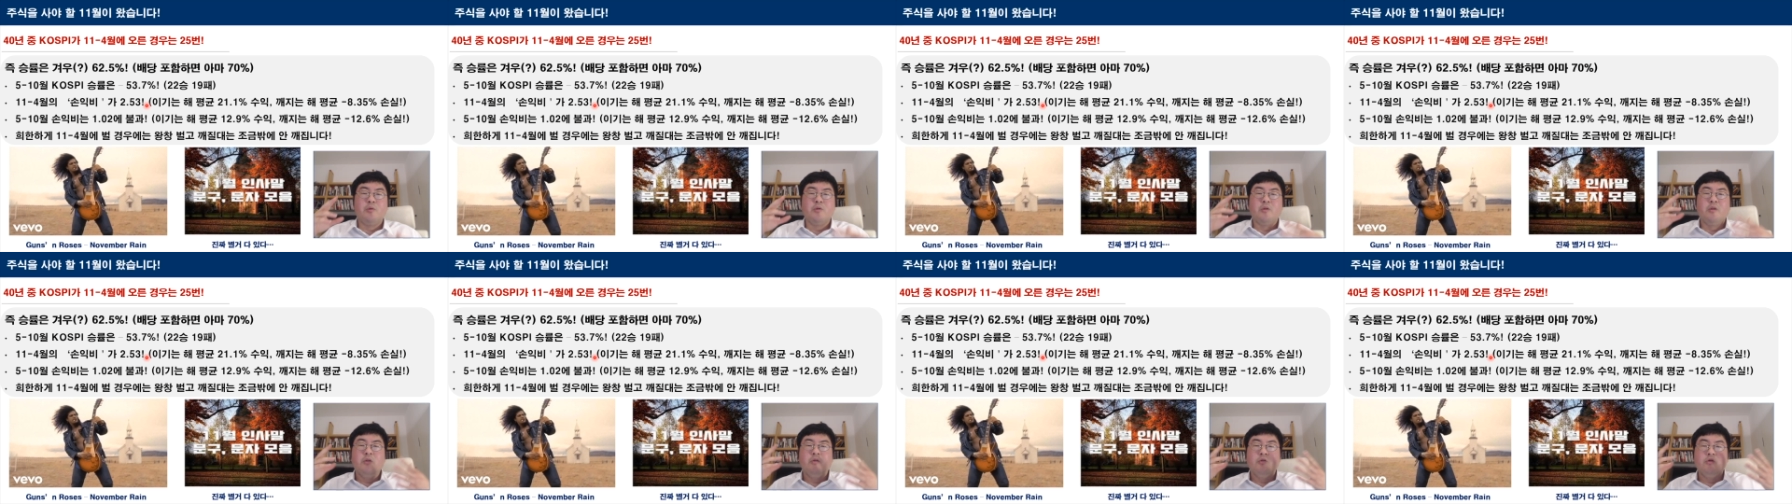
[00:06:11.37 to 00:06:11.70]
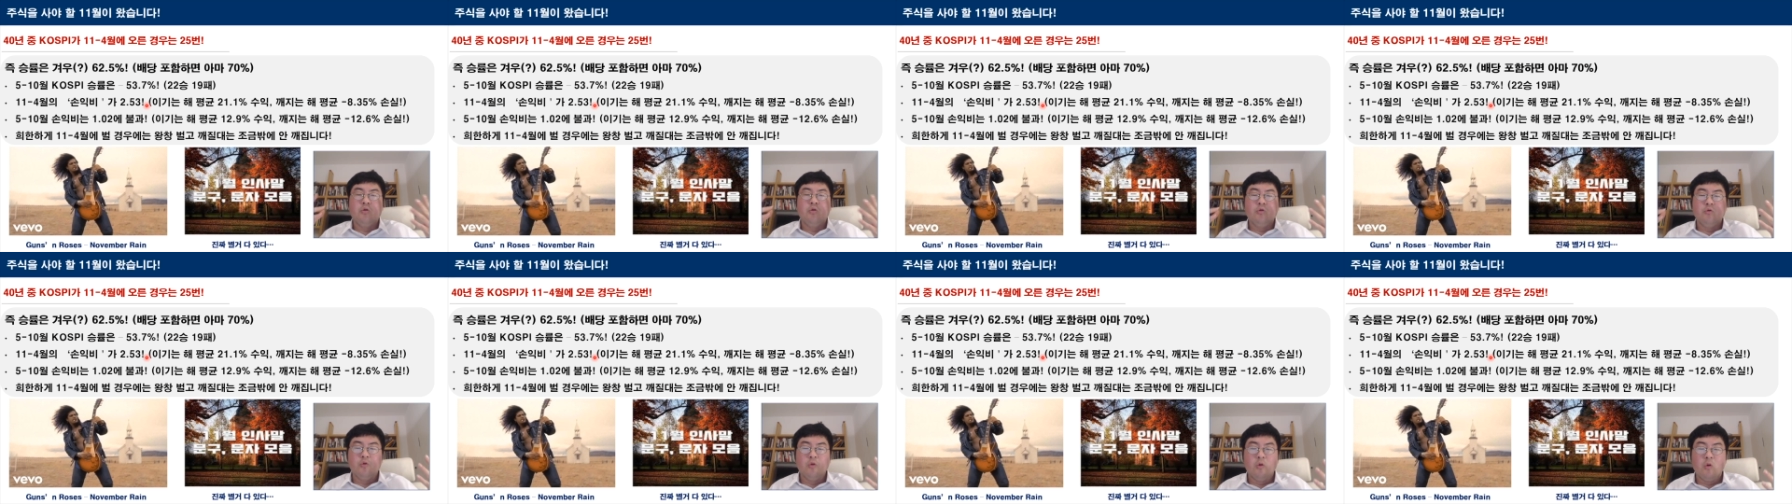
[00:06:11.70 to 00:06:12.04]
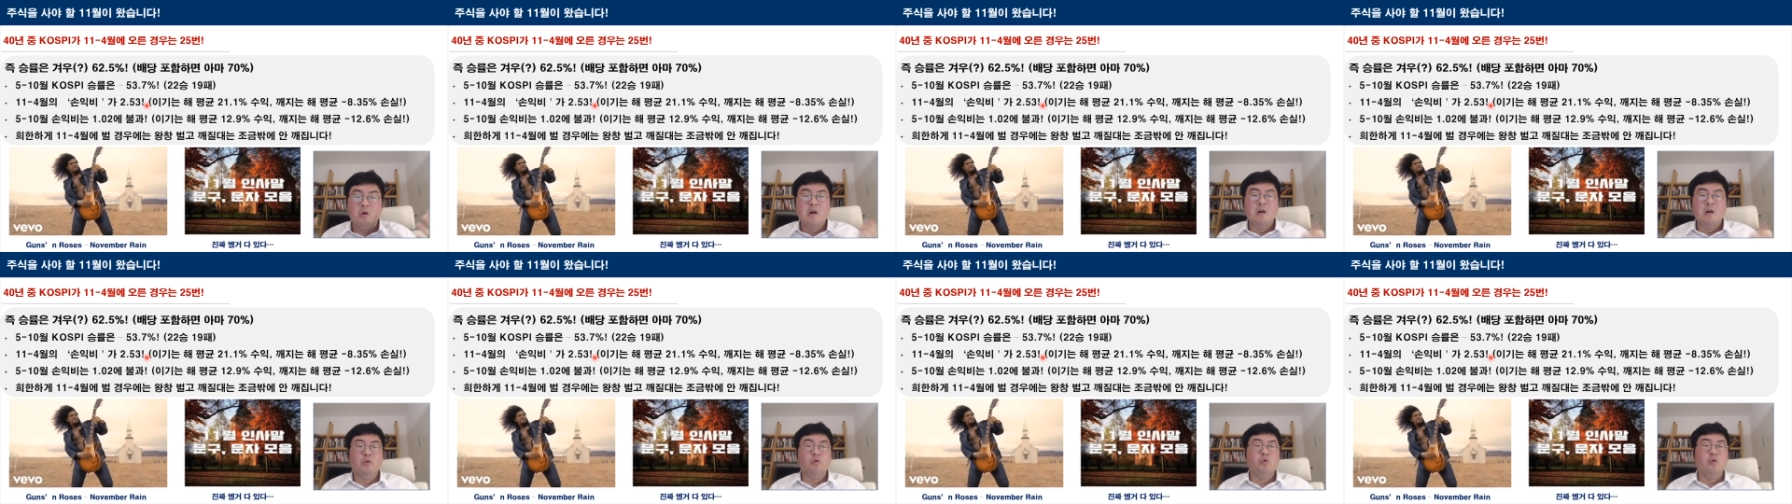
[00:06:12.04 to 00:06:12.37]
70% 정도
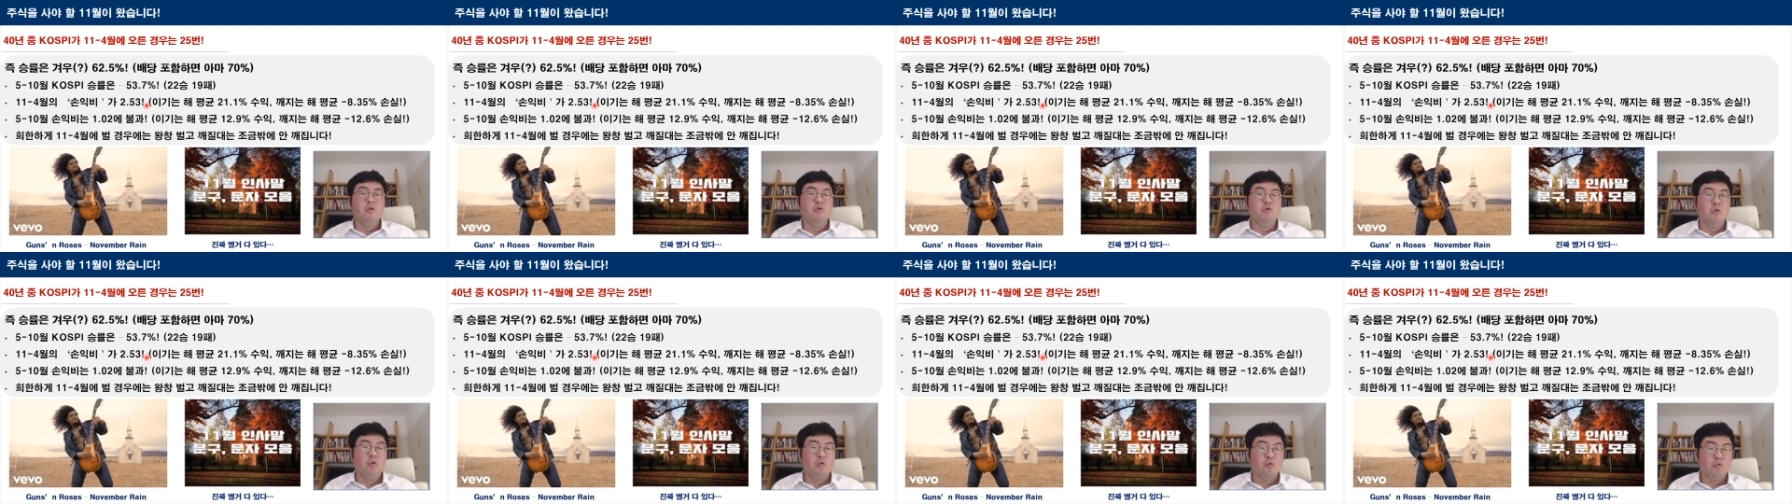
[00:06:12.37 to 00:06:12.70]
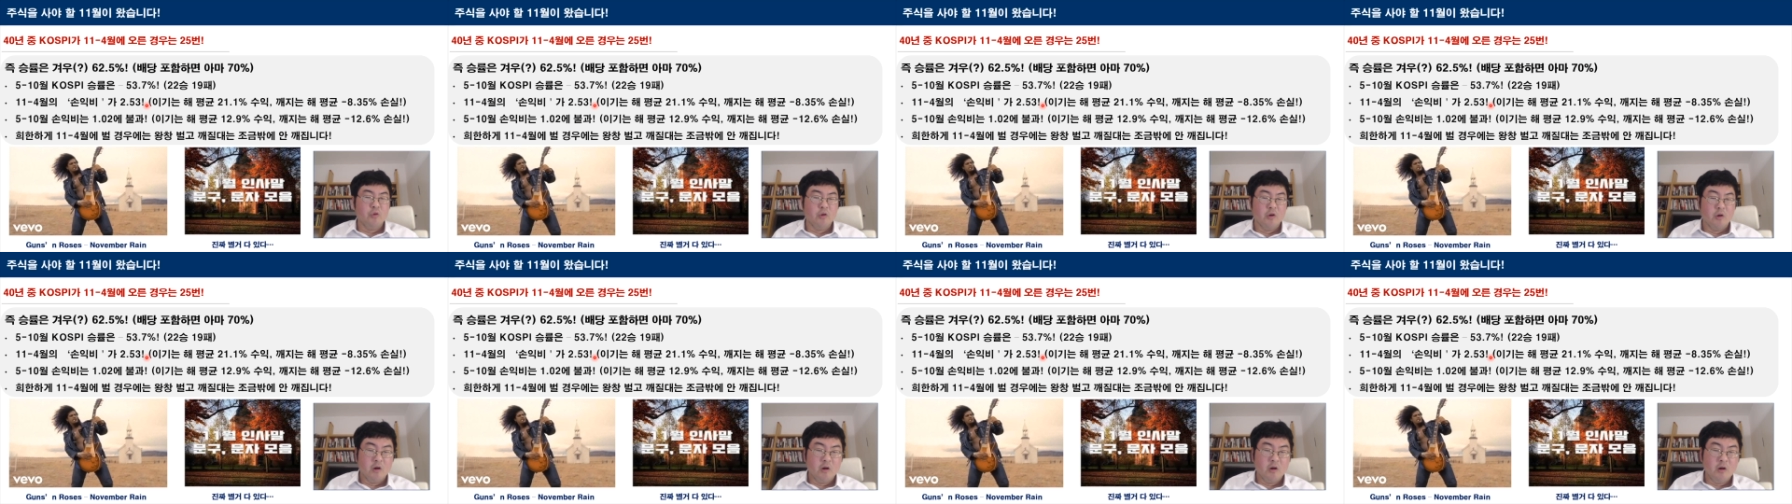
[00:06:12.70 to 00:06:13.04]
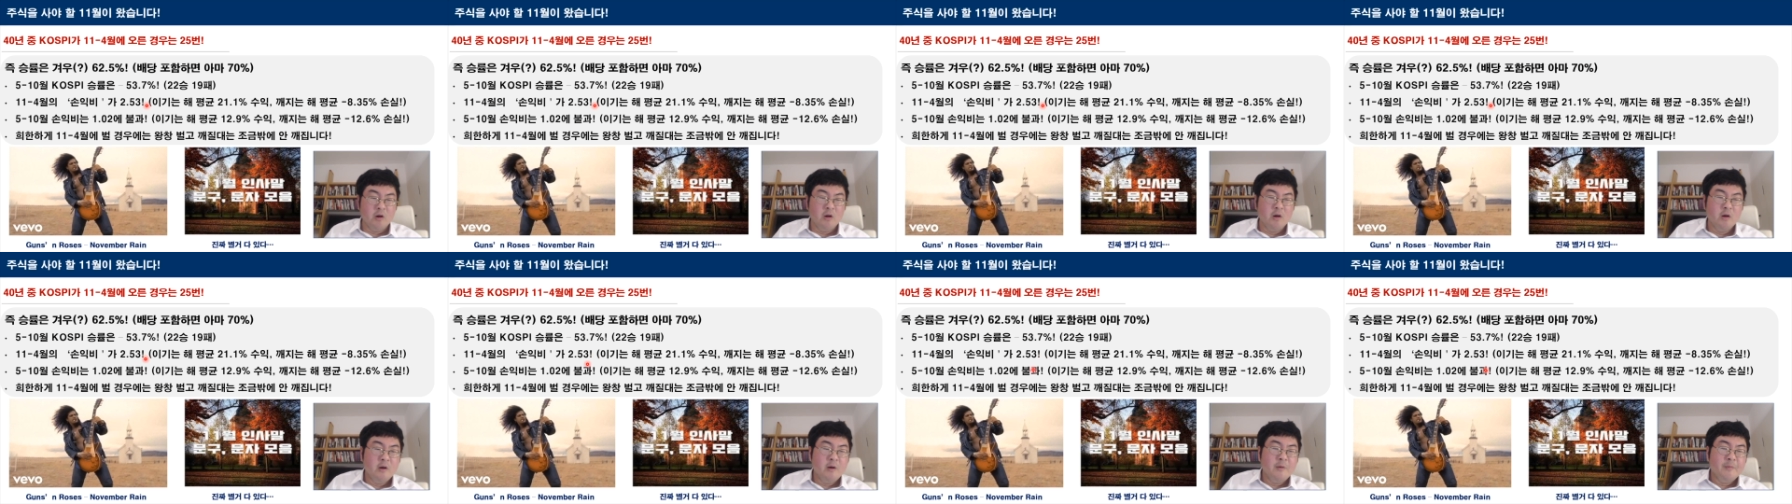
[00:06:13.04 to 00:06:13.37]
되는
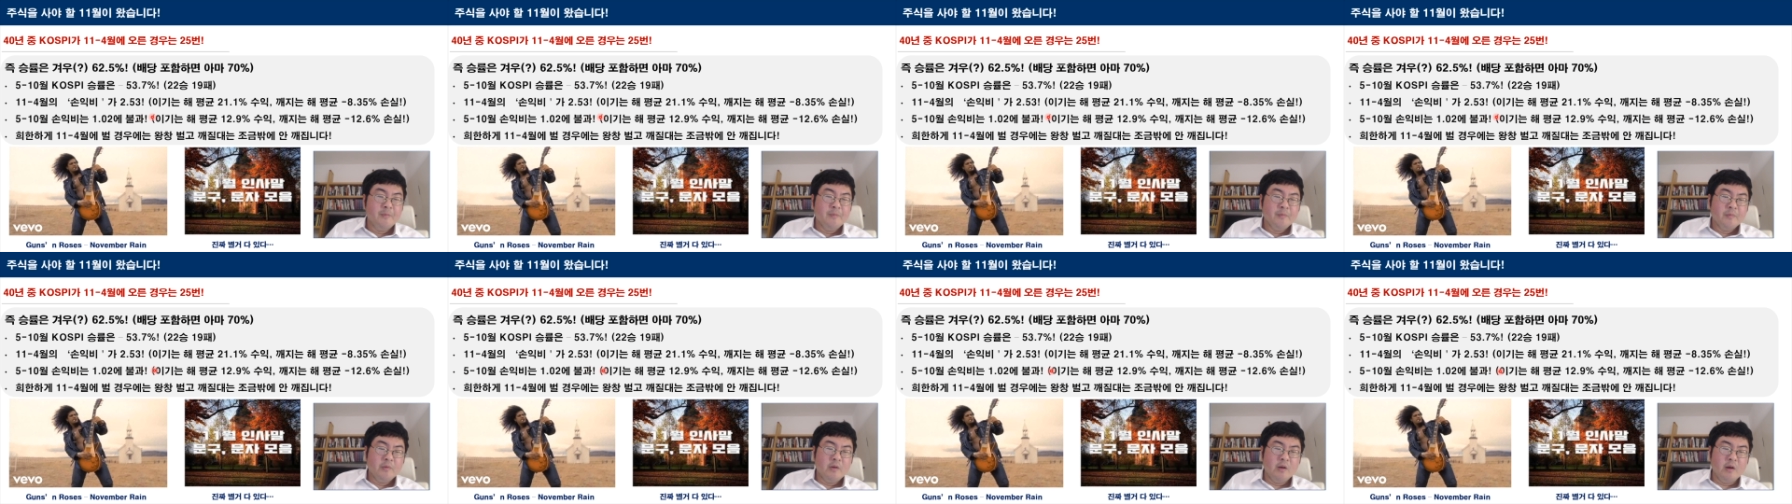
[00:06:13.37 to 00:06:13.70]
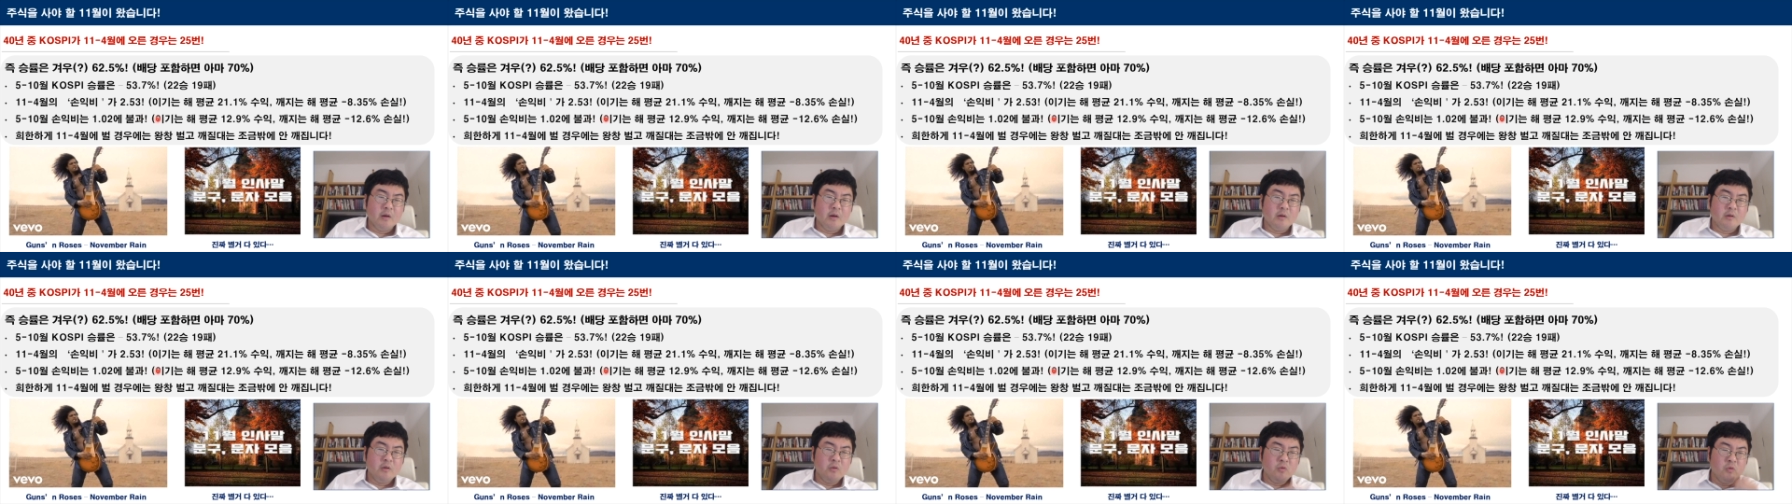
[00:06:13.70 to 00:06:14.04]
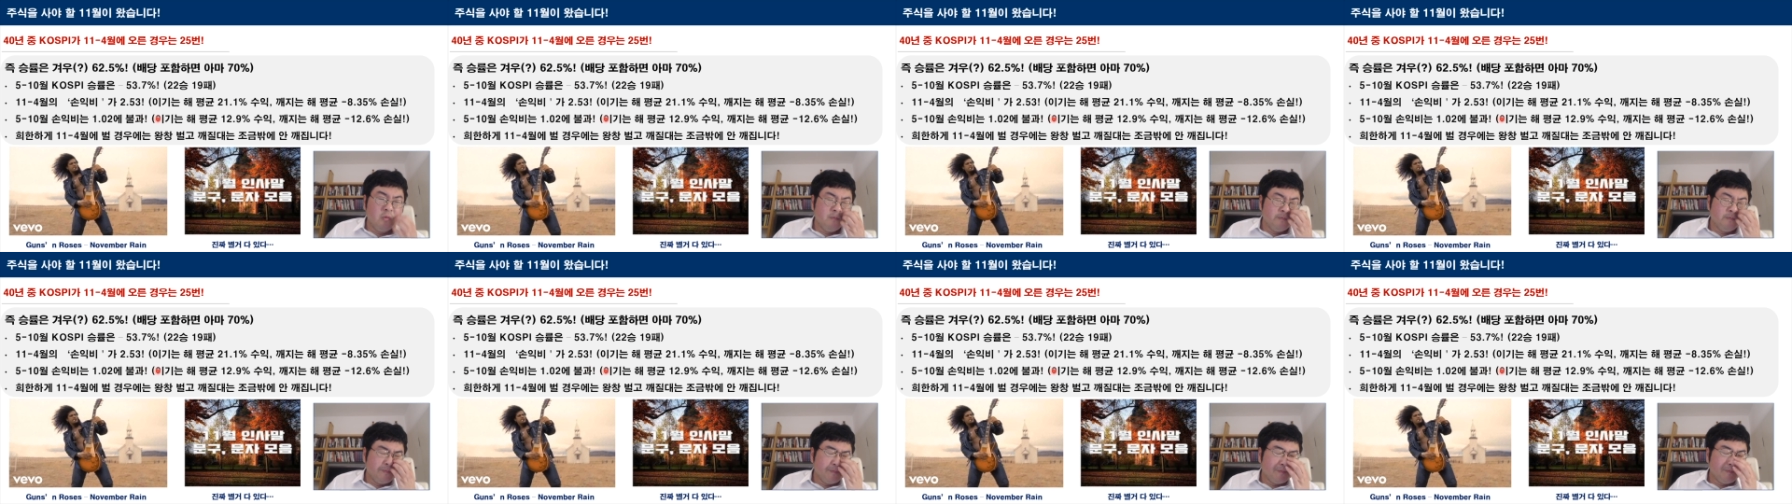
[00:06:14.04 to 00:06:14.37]
거고요. 네,
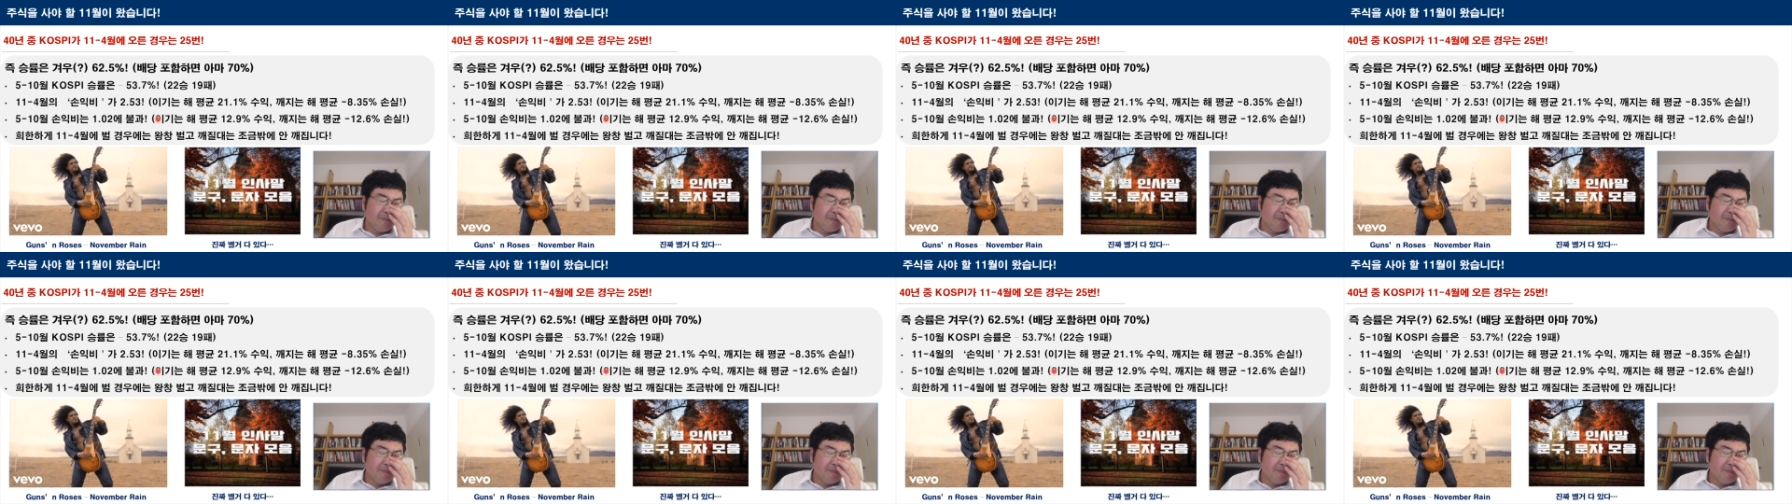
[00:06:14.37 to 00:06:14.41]
그리고